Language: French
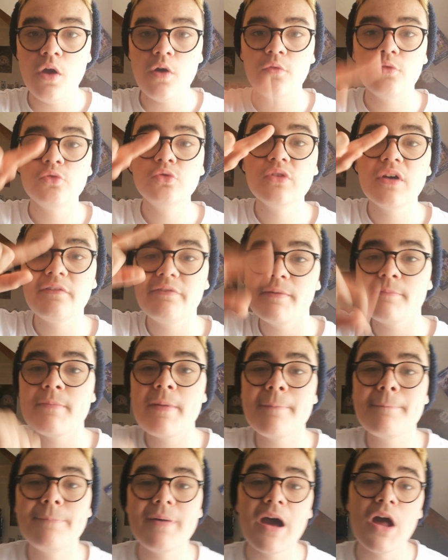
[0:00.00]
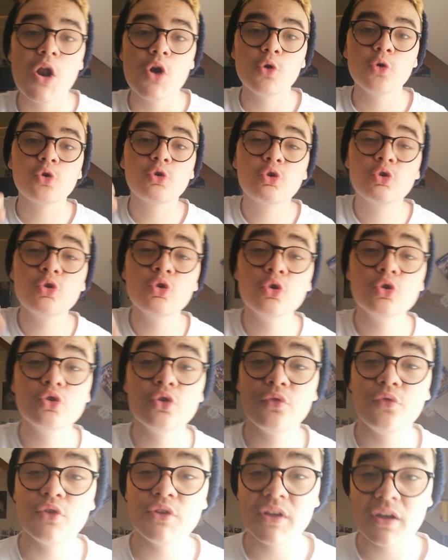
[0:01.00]
Vous n'avez même pas le culot
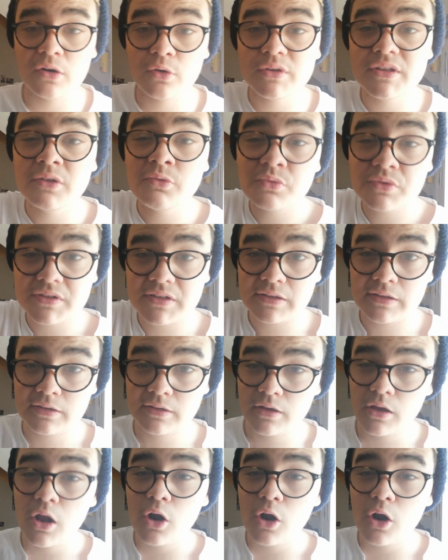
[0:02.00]
de venir le dénoncer.